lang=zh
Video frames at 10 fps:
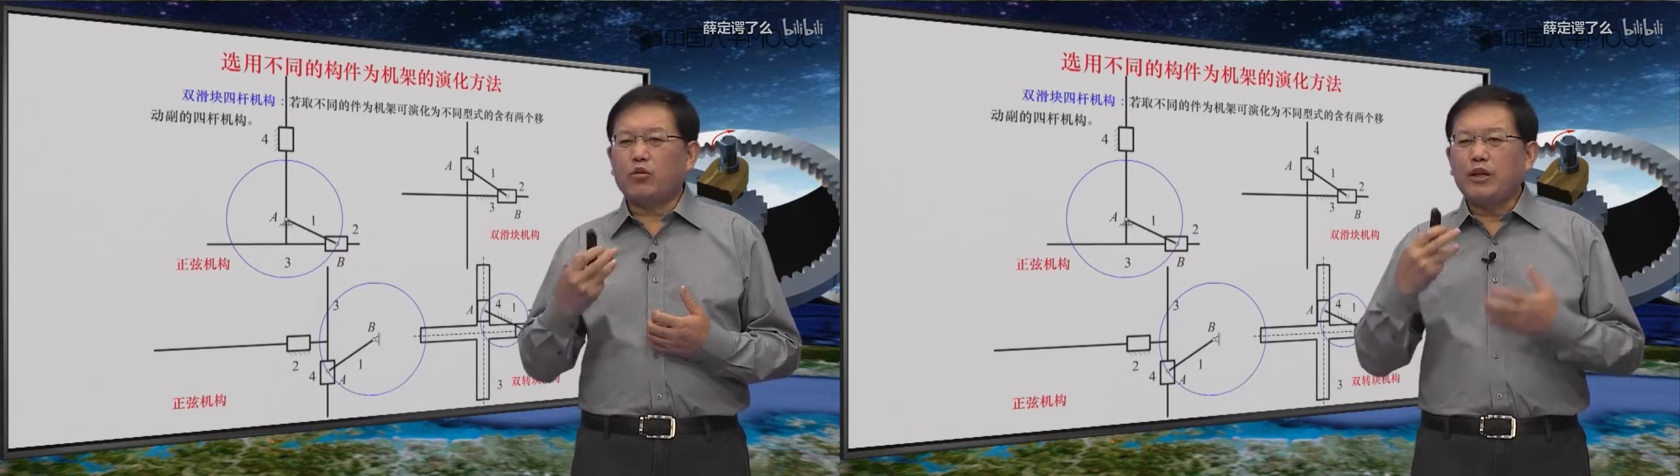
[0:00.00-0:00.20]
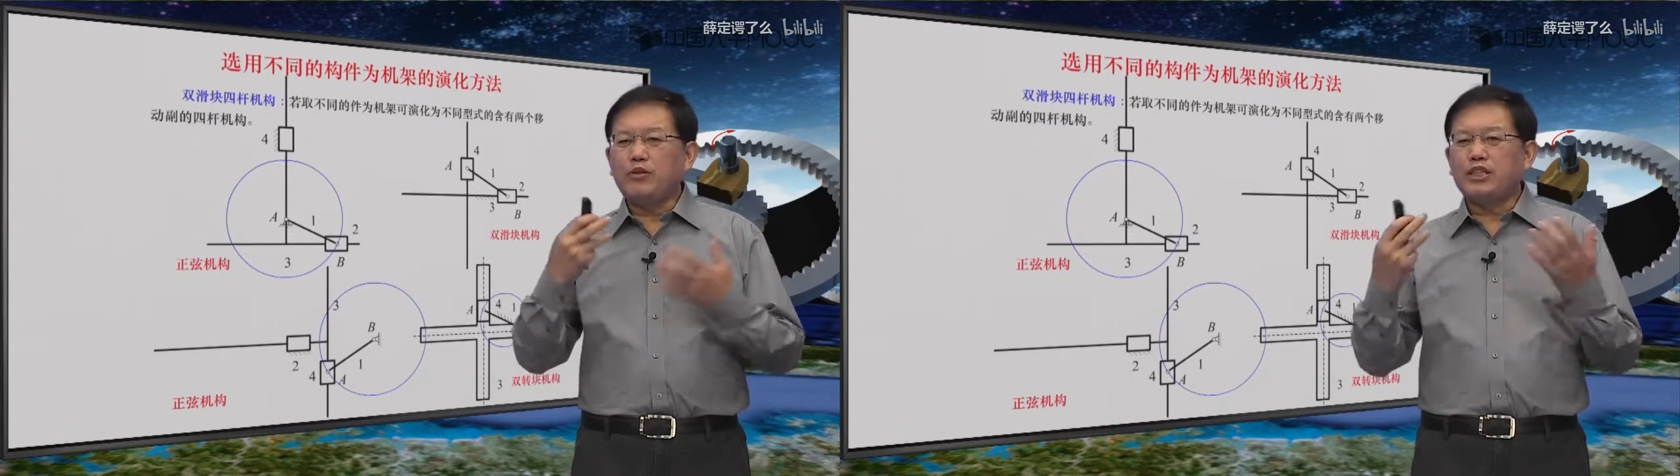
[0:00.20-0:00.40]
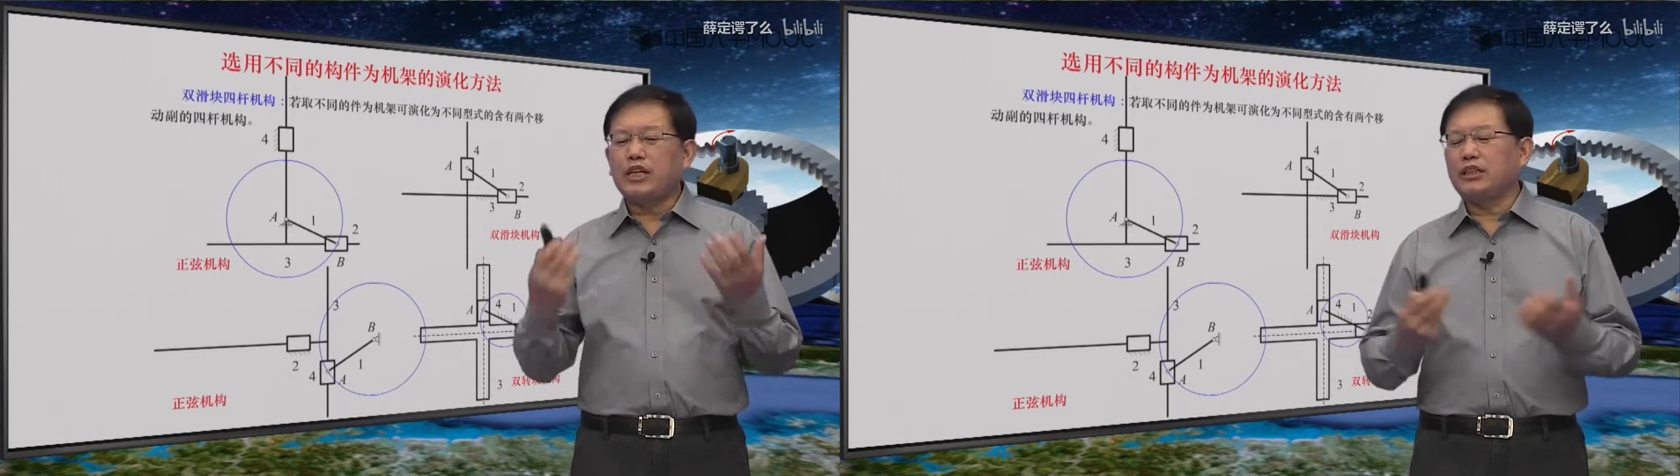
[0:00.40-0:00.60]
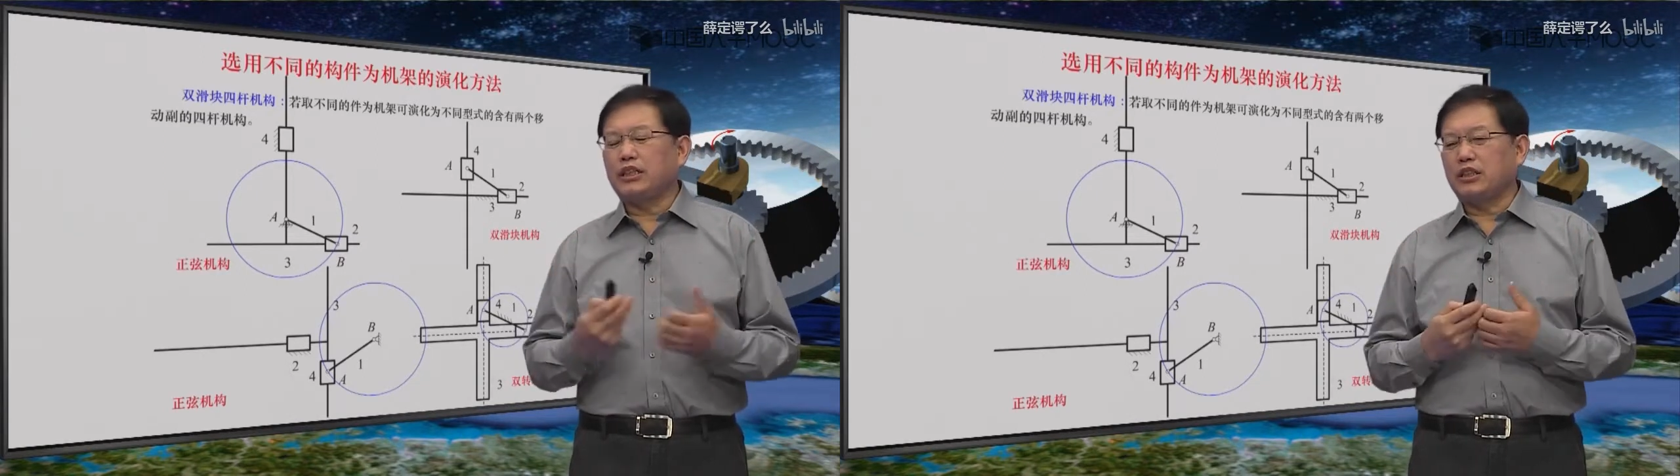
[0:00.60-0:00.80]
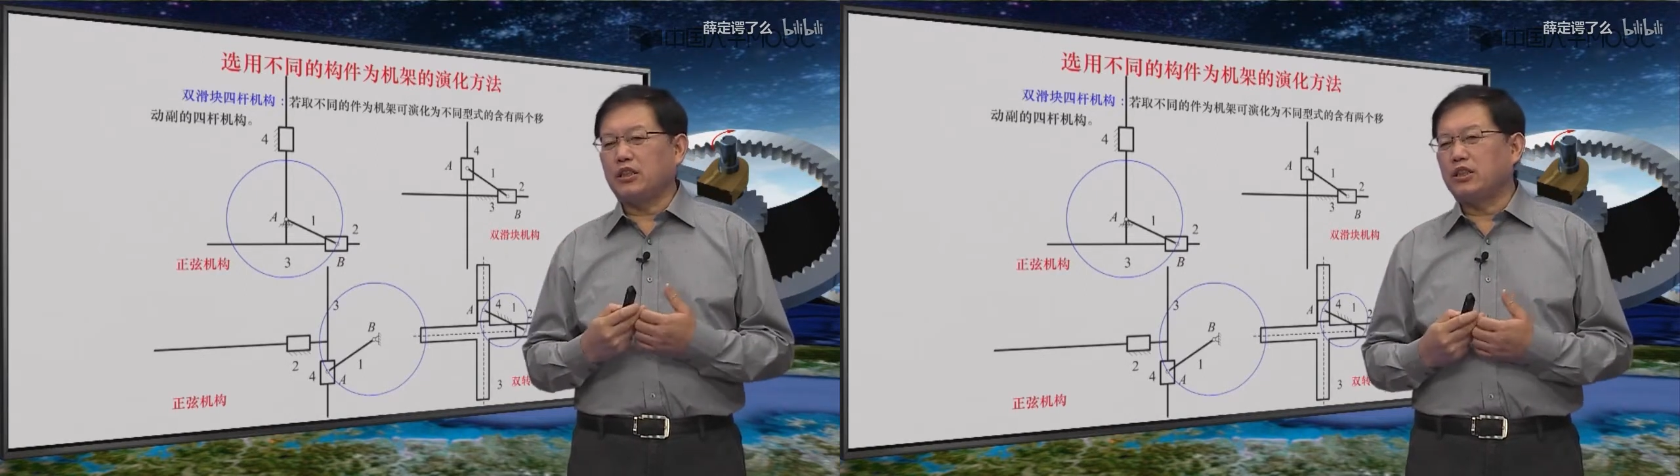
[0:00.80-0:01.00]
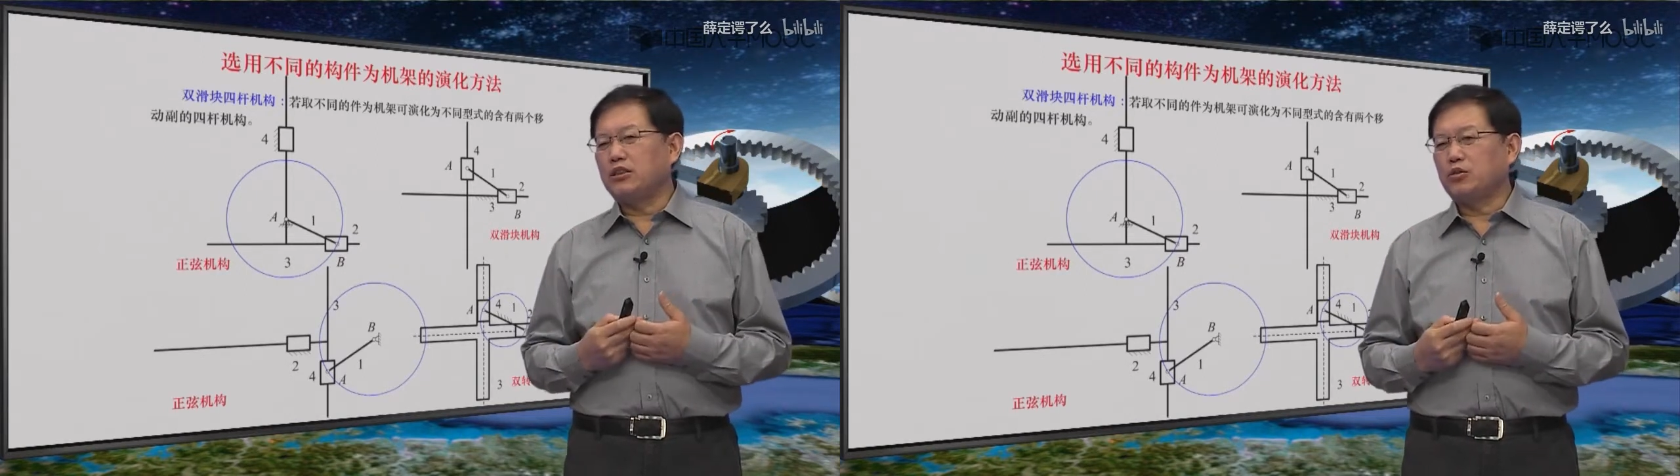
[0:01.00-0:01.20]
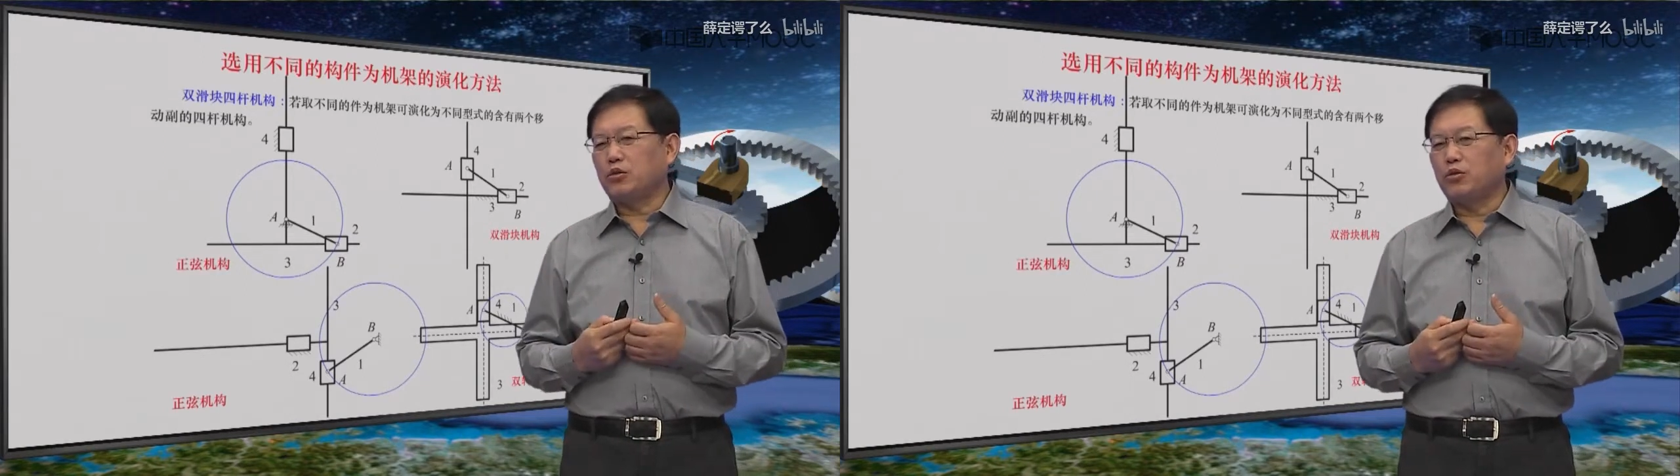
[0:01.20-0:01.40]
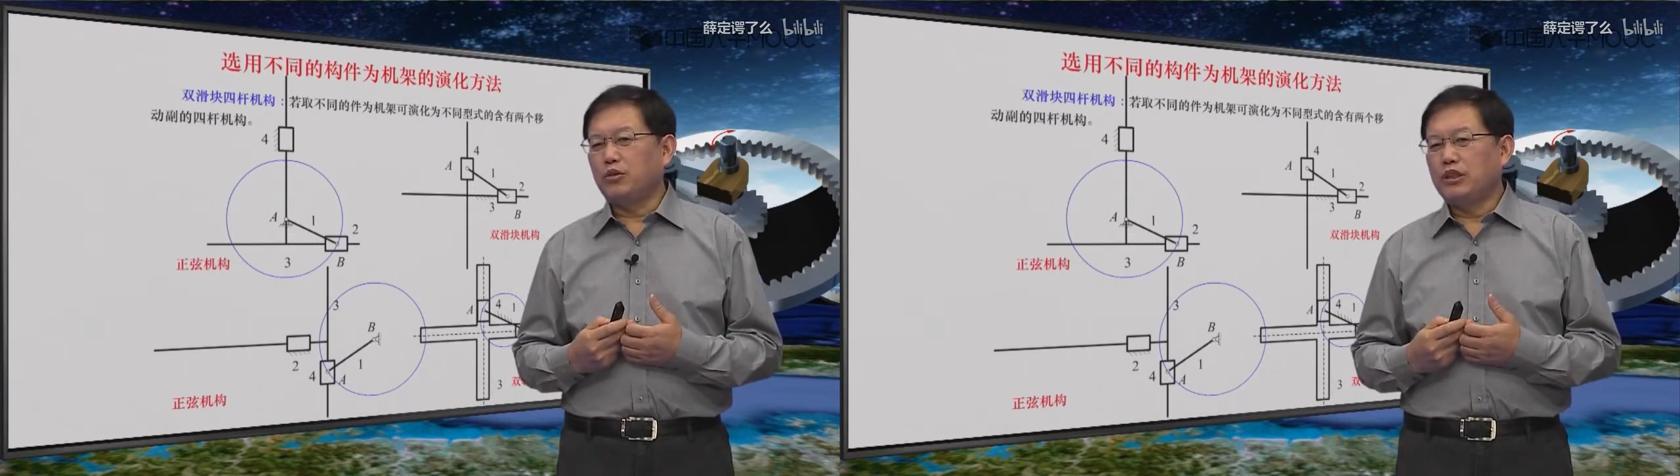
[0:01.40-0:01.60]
完全相等的一个速度。